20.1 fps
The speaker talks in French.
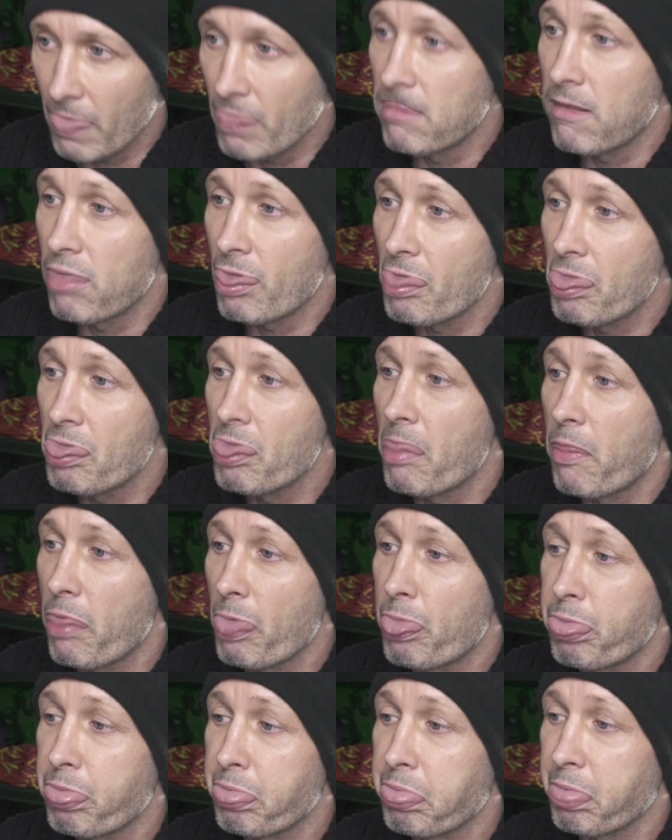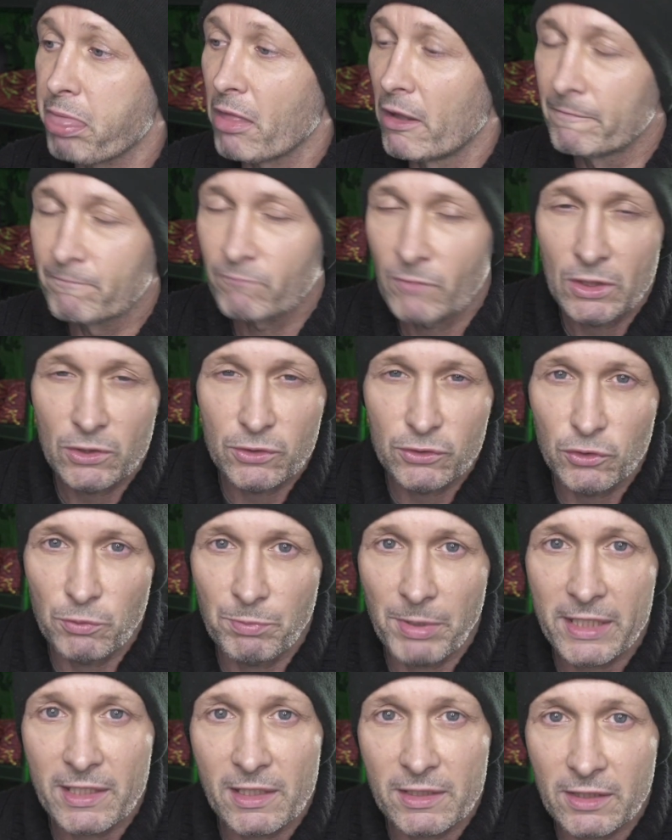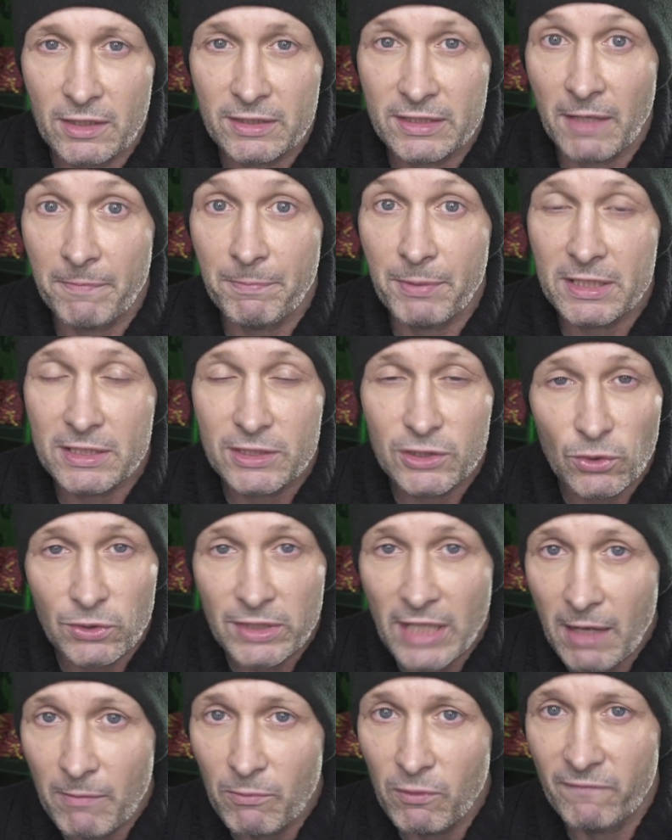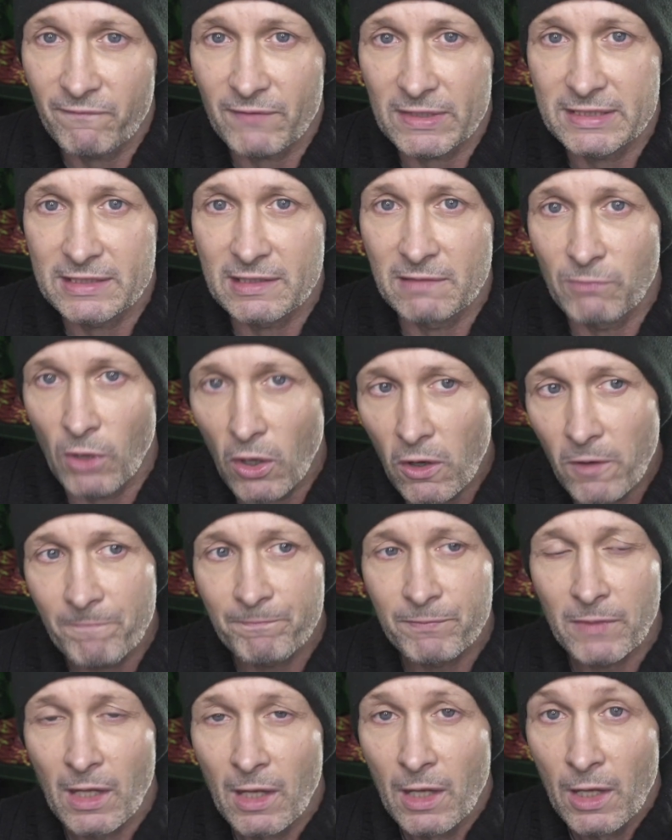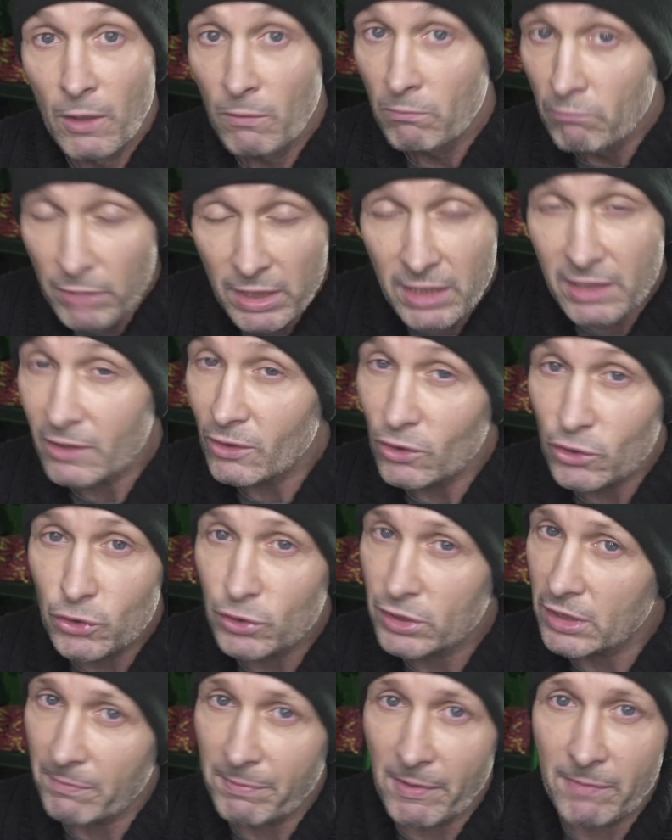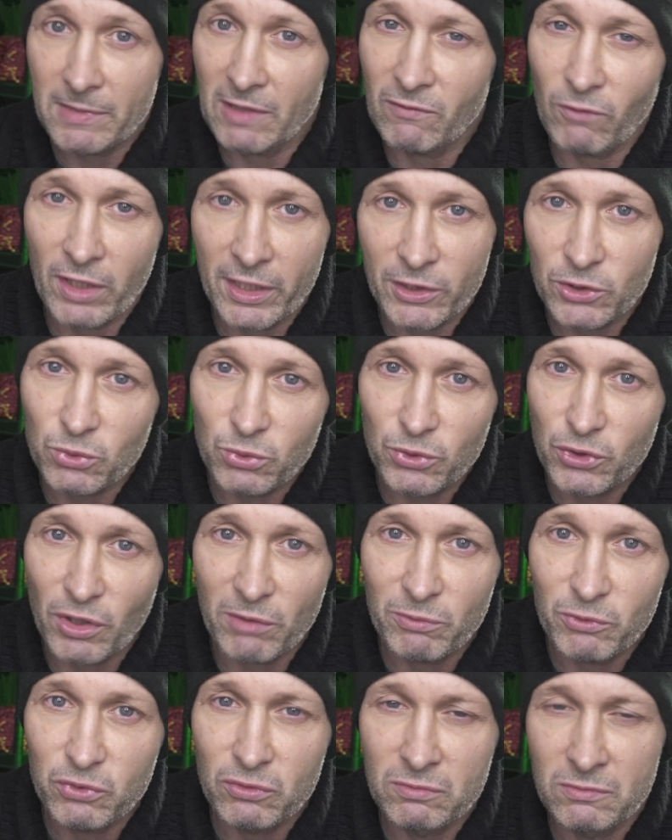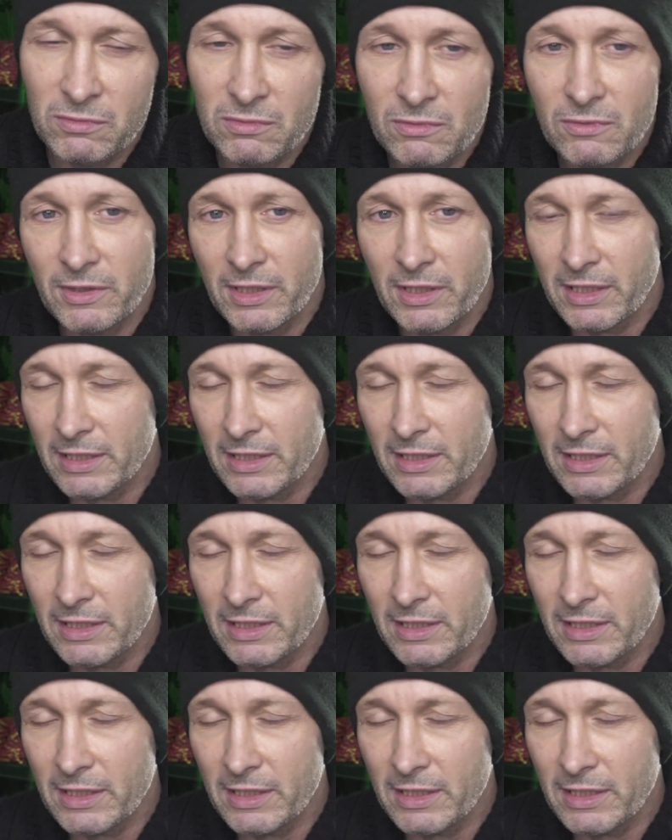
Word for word: je ne suis pas quelqu'un d'impressionnable facilement, mais euh, je suis capable d'avoir la trouille comme tout le monde.